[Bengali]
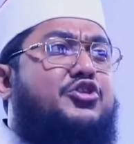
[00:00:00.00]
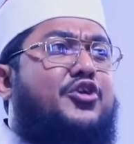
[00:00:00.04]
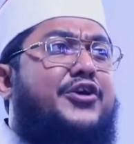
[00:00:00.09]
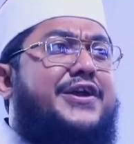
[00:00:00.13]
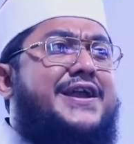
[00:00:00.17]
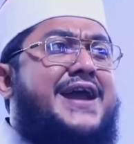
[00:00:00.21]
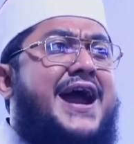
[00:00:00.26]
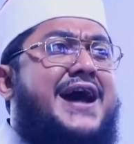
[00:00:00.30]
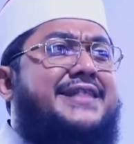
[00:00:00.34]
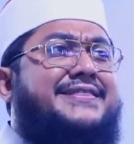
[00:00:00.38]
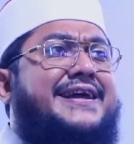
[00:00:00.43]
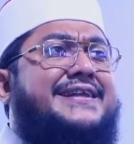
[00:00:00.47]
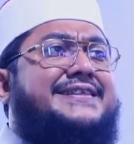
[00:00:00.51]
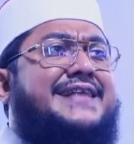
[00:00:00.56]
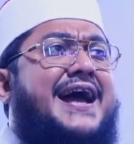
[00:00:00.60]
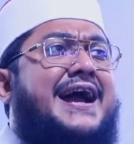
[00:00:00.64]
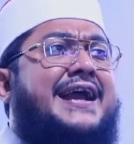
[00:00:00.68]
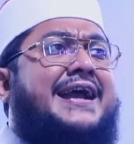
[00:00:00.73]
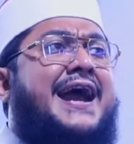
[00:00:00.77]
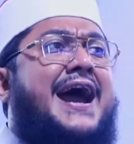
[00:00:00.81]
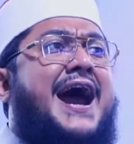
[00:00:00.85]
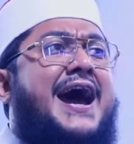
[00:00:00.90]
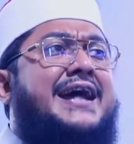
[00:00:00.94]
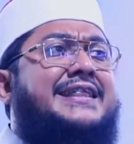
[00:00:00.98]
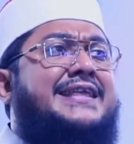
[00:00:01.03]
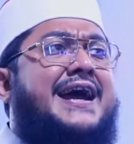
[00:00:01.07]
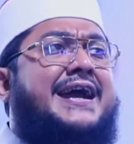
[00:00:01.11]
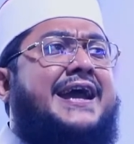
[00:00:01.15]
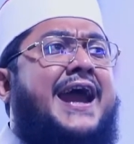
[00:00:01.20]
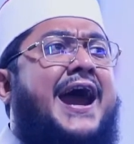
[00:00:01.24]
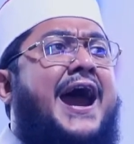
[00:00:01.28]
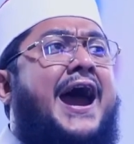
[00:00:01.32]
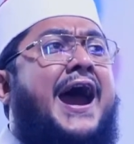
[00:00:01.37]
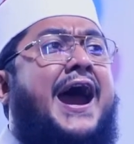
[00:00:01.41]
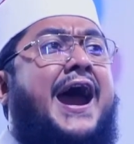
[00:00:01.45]
দুনিয়াতে তাকায়
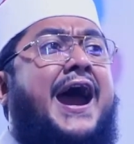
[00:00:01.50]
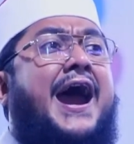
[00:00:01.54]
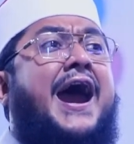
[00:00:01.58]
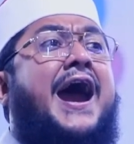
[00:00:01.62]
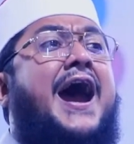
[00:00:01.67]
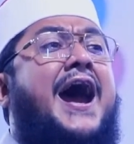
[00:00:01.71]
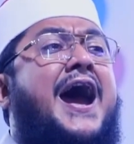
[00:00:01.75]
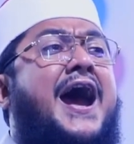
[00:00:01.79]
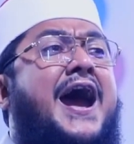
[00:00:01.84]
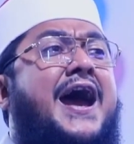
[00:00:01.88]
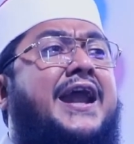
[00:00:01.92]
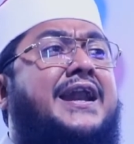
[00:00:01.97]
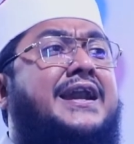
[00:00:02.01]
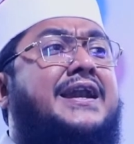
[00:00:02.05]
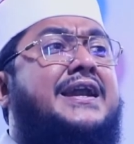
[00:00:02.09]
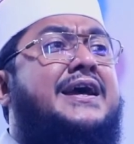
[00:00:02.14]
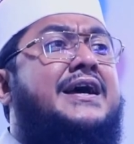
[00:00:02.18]
দেখেন